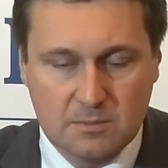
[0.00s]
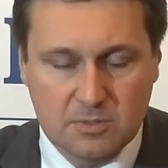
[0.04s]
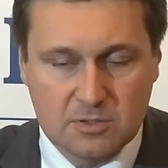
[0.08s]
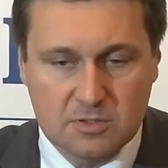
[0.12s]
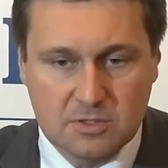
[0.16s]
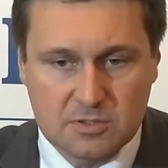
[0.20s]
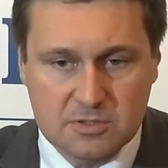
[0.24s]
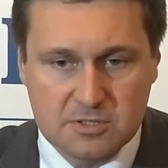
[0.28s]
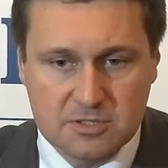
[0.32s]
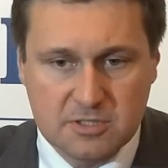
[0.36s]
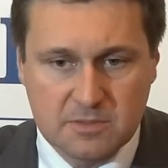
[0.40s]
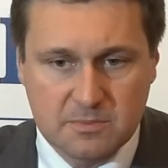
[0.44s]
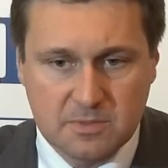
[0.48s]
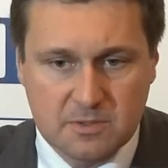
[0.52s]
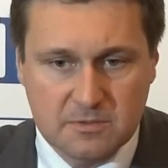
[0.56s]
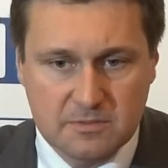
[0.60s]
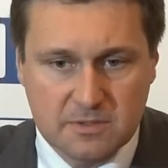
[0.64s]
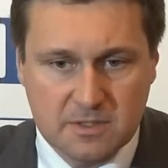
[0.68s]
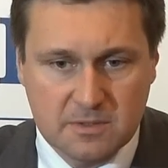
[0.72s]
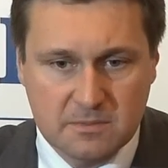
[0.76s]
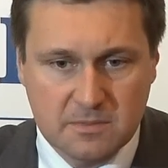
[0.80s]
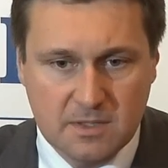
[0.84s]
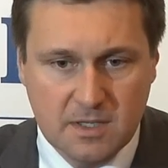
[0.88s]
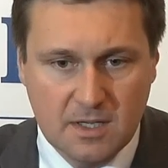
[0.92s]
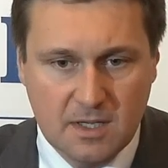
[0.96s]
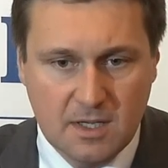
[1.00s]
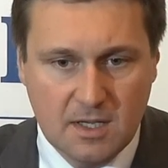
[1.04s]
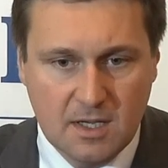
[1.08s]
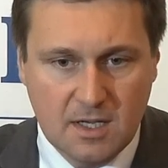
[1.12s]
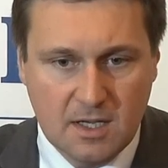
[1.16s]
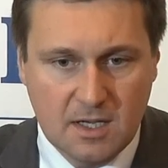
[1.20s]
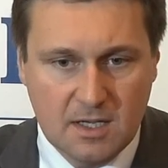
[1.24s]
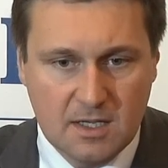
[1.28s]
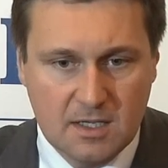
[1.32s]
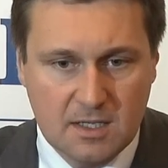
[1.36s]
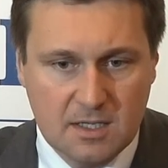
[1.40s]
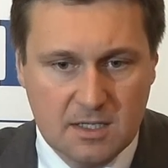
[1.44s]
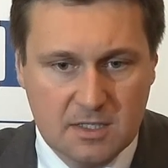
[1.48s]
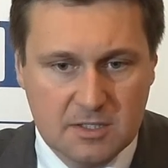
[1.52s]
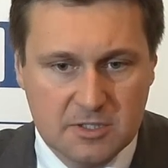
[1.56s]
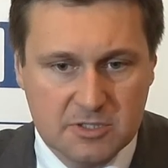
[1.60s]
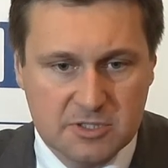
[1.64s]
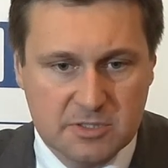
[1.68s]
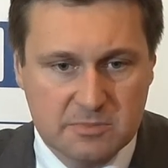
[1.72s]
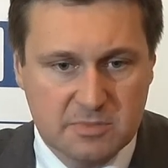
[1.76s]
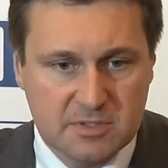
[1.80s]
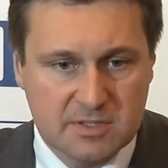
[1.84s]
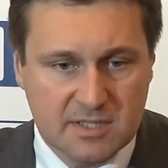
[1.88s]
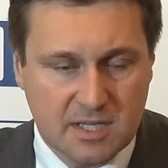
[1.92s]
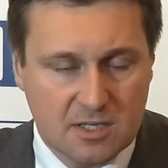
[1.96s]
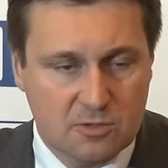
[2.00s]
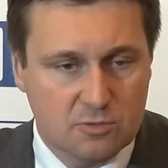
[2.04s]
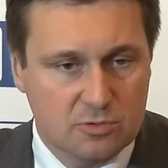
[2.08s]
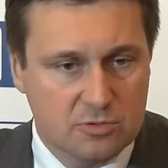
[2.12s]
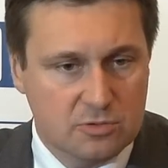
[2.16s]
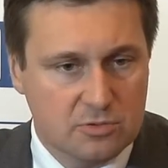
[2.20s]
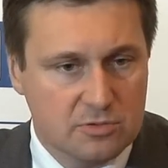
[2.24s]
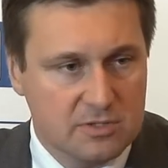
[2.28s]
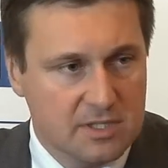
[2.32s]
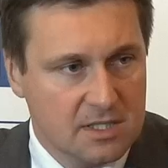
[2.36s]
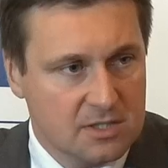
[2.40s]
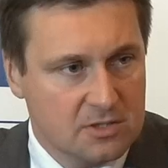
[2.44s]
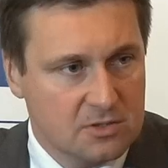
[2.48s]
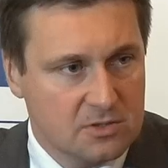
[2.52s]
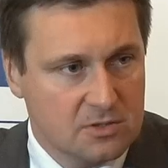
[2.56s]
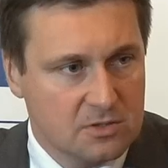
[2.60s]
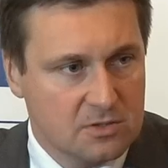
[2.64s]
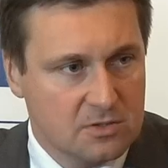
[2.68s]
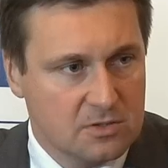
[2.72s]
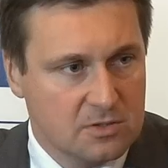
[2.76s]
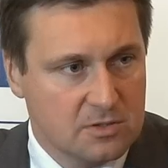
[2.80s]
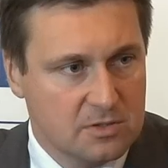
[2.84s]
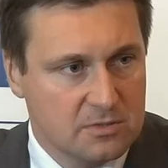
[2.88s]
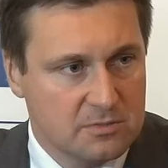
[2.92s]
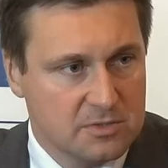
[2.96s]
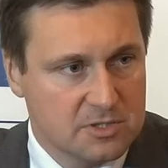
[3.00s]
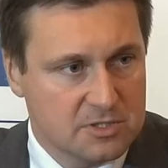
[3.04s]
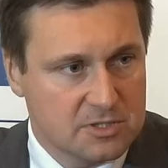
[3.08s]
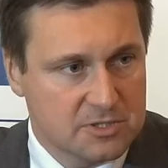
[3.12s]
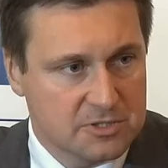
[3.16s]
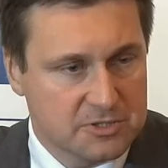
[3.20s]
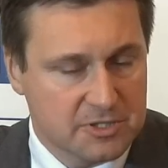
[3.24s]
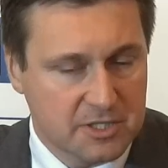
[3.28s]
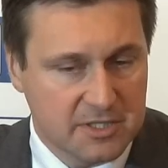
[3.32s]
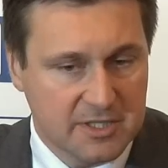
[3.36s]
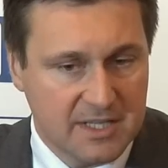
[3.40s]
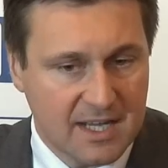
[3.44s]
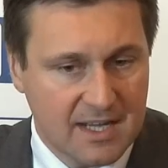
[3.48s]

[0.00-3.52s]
potocznie powiem, e, i żeby tak utrudniano e, mi życie.